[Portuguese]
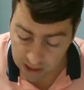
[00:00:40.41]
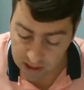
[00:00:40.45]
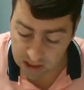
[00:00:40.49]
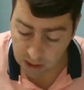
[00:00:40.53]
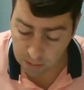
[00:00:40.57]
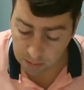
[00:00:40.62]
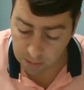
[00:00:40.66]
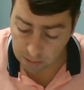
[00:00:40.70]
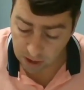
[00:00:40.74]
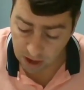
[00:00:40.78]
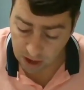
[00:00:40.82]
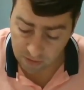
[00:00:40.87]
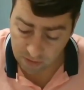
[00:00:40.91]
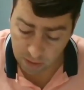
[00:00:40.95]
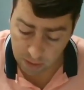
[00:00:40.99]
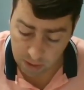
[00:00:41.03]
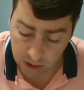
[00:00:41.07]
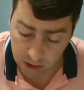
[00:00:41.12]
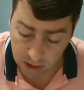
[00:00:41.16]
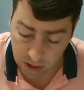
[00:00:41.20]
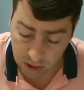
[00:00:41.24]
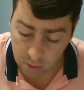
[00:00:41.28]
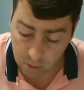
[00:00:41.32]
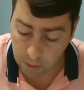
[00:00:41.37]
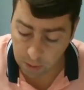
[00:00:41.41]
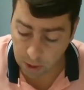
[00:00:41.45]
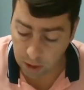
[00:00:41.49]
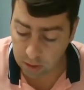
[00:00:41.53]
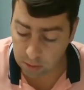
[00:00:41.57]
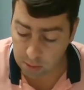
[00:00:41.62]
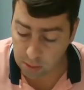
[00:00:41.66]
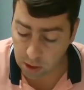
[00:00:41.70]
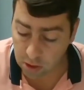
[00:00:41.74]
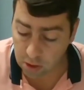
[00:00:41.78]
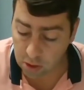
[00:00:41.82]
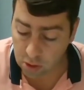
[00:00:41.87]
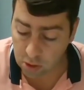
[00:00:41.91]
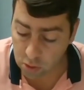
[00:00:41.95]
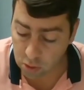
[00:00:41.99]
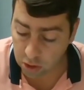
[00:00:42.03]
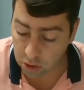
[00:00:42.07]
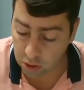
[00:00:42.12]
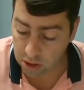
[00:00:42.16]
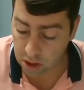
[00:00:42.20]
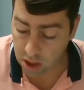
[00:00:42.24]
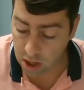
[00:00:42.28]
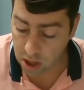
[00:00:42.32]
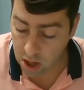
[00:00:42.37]
Parecer prévio é emitido pelo Tribunal de
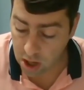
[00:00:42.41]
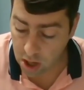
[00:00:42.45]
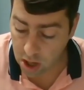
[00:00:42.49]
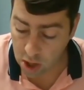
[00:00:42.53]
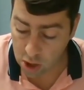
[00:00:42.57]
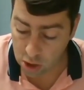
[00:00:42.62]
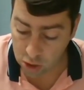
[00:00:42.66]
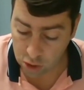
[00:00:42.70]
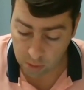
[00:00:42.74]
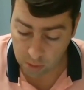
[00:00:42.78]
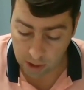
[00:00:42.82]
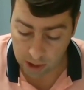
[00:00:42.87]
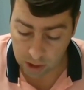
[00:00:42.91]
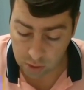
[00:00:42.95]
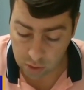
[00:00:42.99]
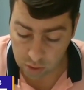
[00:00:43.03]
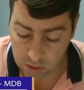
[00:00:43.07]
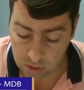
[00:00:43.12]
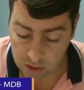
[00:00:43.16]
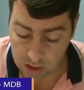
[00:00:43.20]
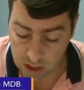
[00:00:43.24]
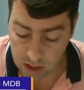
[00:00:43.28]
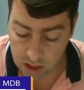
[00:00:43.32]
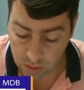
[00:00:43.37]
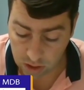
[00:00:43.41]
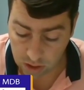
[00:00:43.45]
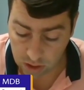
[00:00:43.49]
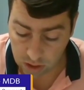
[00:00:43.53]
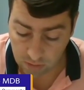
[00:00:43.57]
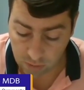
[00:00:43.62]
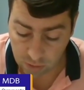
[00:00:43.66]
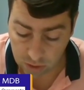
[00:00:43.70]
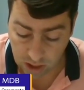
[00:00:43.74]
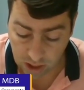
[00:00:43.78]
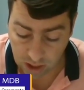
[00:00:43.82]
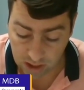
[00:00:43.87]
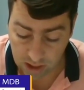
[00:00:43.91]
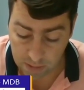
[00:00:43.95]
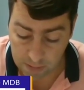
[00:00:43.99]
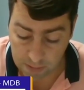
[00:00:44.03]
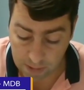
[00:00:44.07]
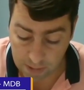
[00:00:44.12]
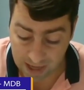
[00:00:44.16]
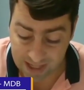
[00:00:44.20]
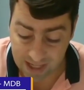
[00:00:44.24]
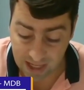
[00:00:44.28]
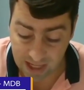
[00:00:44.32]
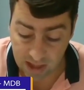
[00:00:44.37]
Contas sobre as contas executivas trata de
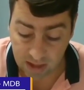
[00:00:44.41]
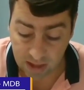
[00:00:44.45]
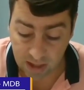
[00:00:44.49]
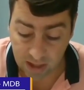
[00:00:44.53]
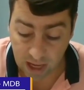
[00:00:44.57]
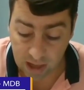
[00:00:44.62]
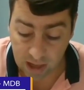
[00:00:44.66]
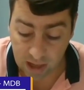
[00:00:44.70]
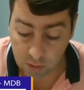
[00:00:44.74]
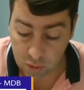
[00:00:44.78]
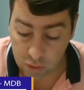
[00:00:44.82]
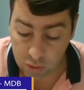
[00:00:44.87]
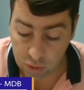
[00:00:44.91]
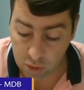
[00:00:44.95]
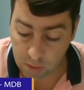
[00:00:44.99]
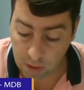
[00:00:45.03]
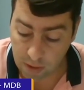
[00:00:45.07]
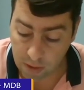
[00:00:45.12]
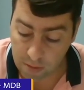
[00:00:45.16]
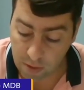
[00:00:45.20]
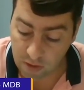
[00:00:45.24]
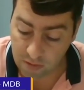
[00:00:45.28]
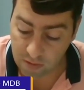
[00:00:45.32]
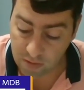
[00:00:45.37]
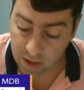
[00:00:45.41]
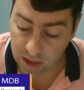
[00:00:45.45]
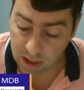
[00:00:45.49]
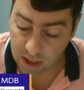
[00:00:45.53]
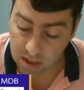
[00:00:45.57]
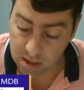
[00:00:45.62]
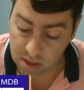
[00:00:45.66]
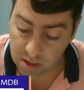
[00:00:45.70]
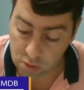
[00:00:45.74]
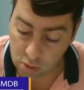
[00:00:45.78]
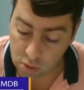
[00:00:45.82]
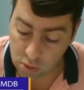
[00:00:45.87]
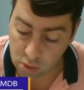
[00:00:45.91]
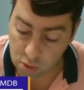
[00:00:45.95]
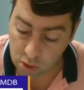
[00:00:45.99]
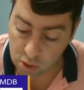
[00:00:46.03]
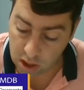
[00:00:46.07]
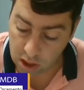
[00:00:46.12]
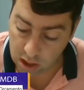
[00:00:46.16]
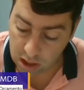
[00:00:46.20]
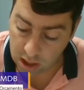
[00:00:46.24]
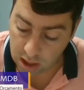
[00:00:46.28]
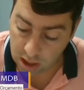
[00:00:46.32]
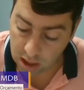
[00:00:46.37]
parecer técnico sobre a movimentação
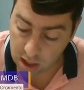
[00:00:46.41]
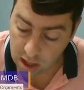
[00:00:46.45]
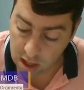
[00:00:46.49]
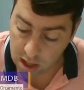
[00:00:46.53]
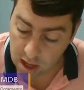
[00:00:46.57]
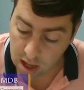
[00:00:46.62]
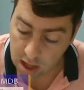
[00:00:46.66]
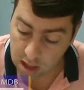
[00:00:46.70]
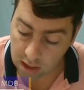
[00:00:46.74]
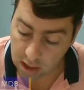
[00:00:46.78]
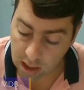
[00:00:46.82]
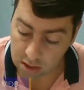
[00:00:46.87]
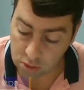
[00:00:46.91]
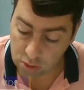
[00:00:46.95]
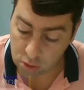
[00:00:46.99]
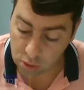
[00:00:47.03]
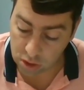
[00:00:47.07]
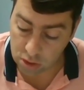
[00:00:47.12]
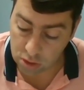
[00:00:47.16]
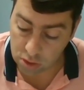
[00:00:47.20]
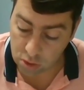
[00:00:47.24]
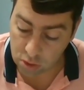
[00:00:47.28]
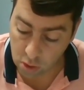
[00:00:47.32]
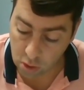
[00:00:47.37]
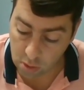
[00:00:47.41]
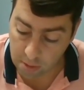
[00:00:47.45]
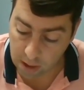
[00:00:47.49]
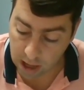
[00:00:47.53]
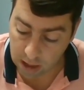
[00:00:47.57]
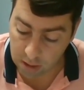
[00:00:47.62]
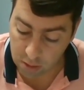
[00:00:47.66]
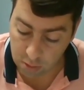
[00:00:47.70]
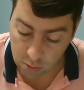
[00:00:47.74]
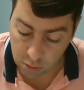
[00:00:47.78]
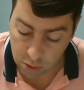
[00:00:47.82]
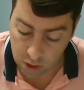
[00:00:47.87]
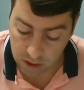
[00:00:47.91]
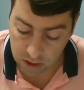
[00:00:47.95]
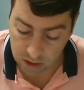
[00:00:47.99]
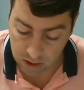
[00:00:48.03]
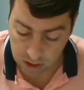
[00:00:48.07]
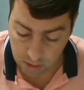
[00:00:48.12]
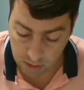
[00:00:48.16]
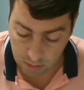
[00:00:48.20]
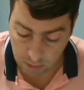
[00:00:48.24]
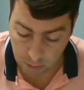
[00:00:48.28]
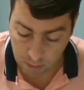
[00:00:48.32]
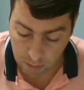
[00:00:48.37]
ocorrida nas contas globais do
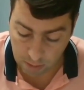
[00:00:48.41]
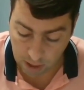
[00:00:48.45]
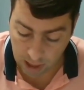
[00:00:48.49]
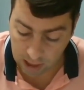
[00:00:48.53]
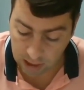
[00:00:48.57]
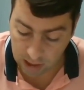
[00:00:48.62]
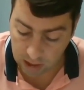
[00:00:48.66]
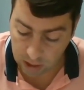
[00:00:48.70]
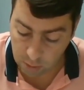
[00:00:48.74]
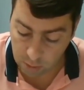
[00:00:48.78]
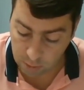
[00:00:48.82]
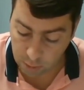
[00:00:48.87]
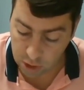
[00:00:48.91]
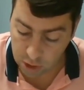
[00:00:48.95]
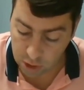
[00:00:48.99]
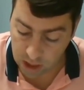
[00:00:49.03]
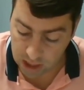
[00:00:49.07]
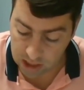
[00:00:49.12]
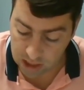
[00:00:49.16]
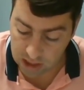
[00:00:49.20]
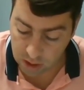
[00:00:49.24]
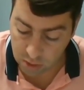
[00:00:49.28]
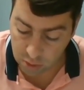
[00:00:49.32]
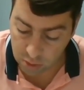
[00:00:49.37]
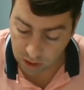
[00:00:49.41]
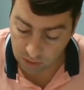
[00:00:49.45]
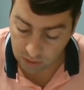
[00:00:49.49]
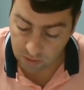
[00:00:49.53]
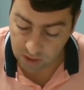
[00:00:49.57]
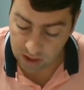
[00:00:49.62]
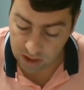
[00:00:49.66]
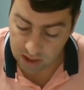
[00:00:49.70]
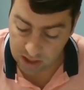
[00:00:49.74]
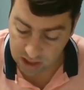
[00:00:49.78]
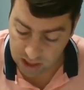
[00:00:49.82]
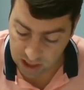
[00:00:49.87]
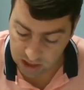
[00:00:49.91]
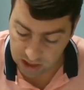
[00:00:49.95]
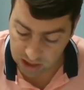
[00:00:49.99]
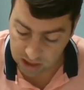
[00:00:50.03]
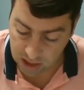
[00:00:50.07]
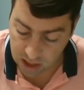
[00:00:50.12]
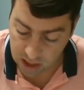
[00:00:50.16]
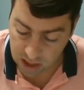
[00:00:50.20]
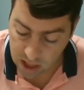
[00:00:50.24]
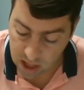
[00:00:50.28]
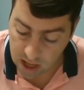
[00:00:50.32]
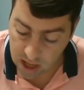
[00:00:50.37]
município, para que o Poder Executivo
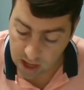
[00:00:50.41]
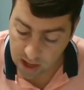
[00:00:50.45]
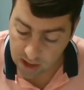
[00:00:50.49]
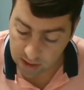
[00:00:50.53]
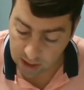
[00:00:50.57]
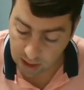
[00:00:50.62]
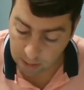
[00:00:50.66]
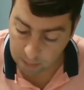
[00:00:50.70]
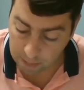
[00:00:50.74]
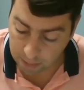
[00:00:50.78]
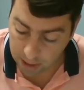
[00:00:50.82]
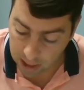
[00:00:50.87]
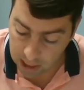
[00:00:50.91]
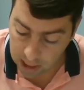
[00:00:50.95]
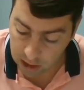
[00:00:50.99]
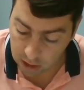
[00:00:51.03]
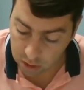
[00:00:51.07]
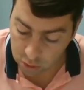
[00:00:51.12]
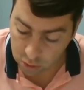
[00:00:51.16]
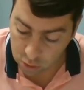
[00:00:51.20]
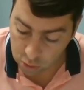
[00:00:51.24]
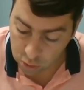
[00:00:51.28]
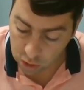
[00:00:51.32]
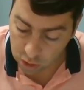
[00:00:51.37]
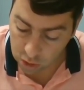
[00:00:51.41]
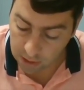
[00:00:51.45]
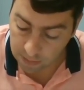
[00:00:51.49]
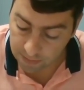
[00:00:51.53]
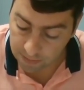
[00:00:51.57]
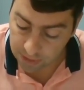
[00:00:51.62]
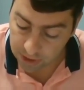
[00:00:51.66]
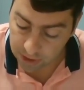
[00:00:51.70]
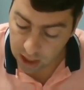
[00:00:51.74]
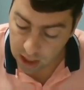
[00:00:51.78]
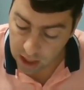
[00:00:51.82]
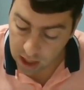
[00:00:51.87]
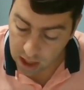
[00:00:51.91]
exerça, na plenitude,